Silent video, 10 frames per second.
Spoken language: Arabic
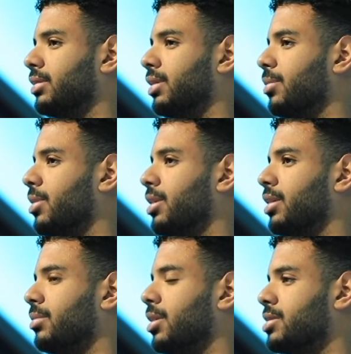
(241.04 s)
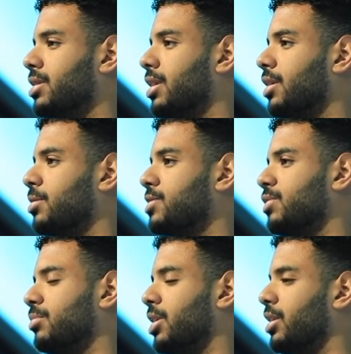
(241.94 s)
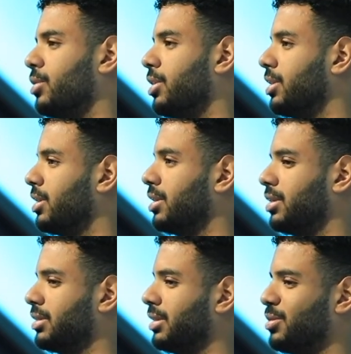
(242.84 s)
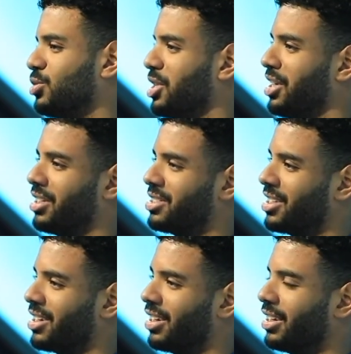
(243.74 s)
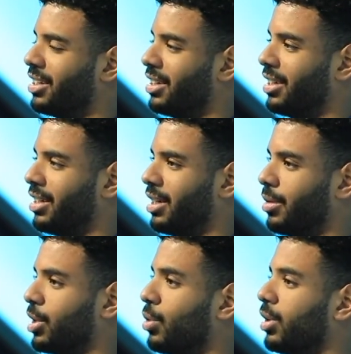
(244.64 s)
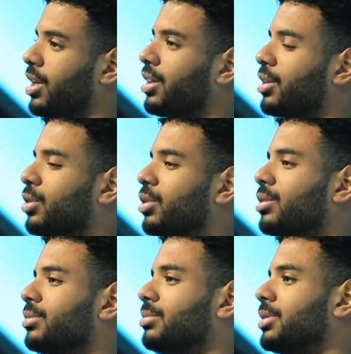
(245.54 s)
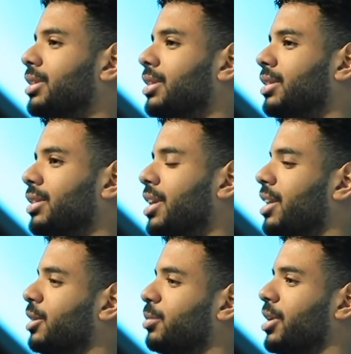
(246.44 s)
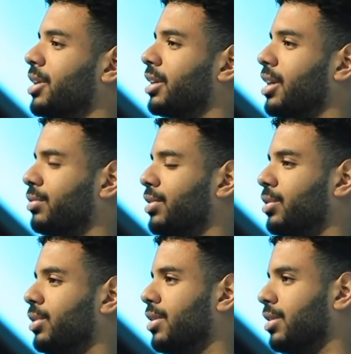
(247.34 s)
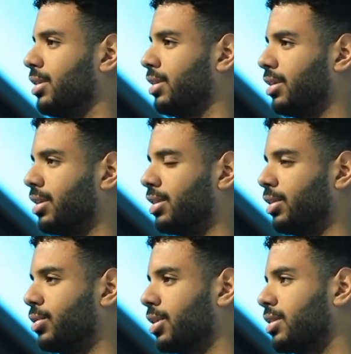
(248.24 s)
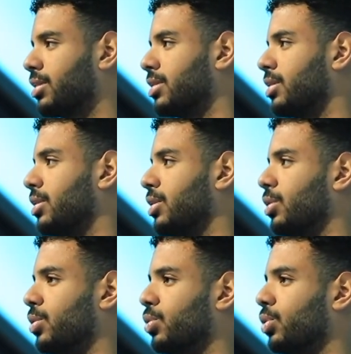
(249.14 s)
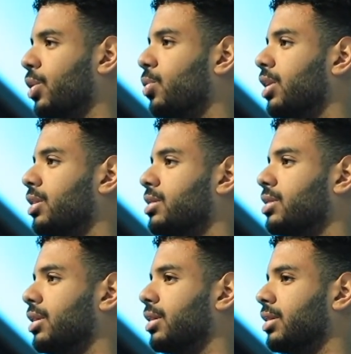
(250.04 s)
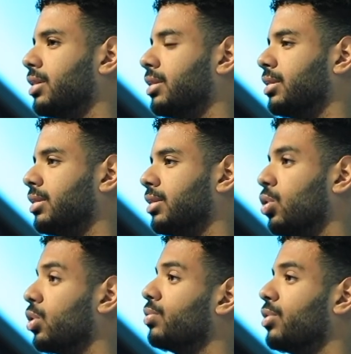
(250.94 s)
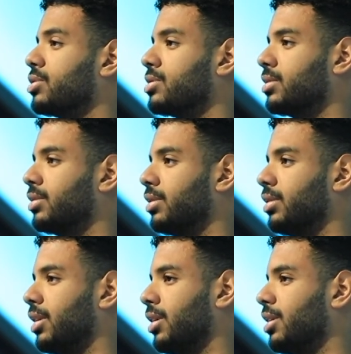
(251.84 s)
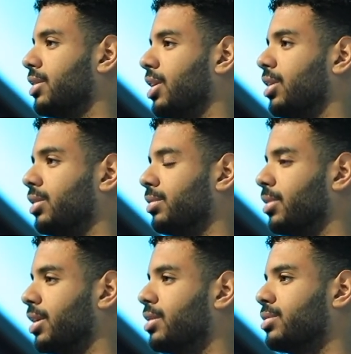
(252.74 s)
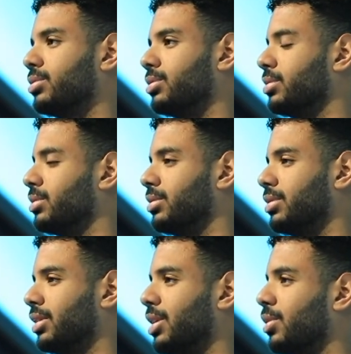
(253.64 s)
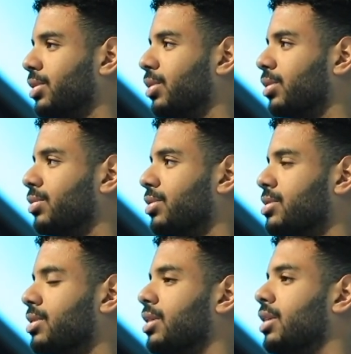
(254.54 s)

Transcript: للأمانة ما انساها بس في مباراة واحدة اللي مستحيل انساها مقول آخر جول بنهاية المباراة كان فاول ضد نادي الكويت وقولت آه، جول الفوز يعني كان تعادل المباراة وقولت جول الفوز